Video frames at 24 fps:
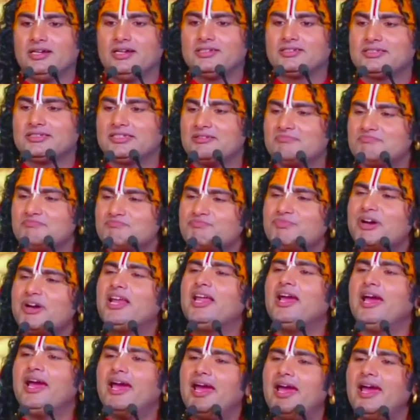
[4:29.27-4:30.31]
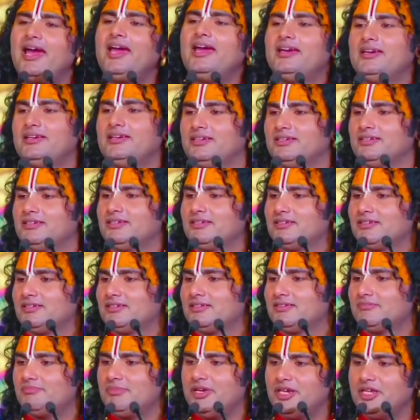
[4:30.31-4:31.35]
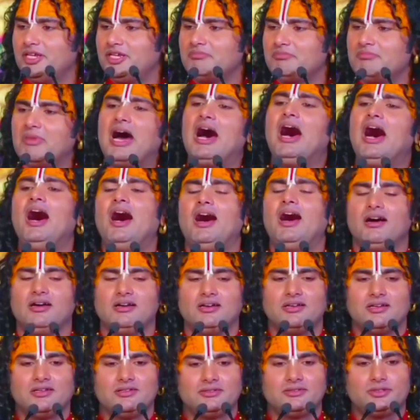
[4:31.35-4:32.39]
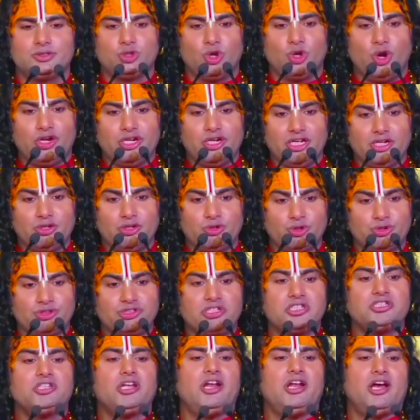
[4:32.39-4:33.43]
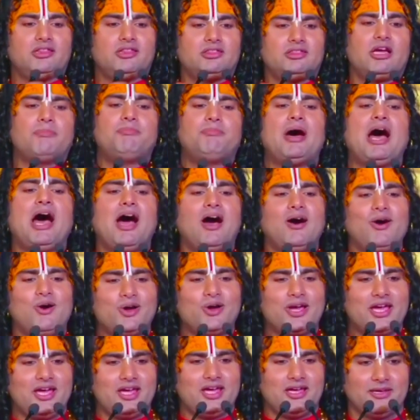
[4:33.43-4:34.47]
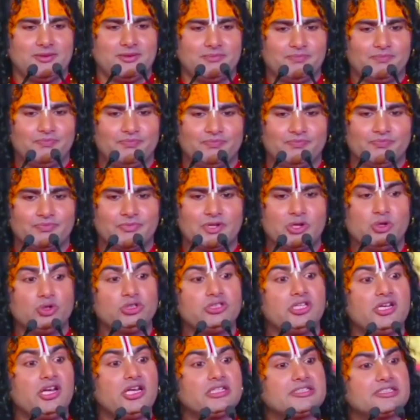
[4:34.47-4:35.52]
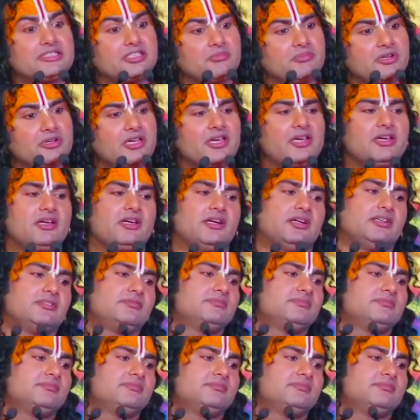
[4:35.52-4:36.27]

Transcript: सिंपल है मेरी माँ सोने को जितना तपाओगे उतना चमकेगा